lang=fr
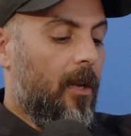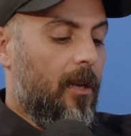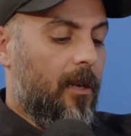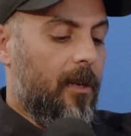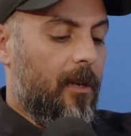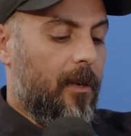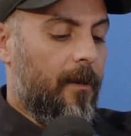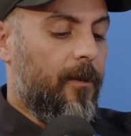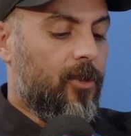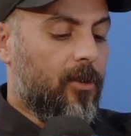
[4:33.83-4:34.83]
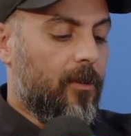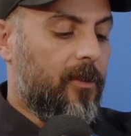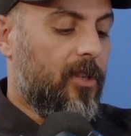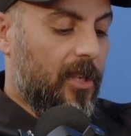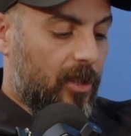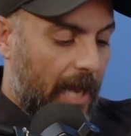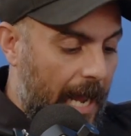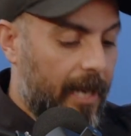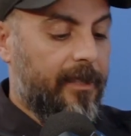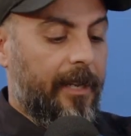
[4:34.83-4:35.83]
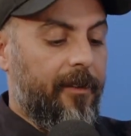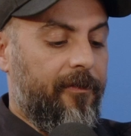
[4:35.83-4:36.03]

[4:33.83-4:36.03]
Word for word: Euh, Arc, tu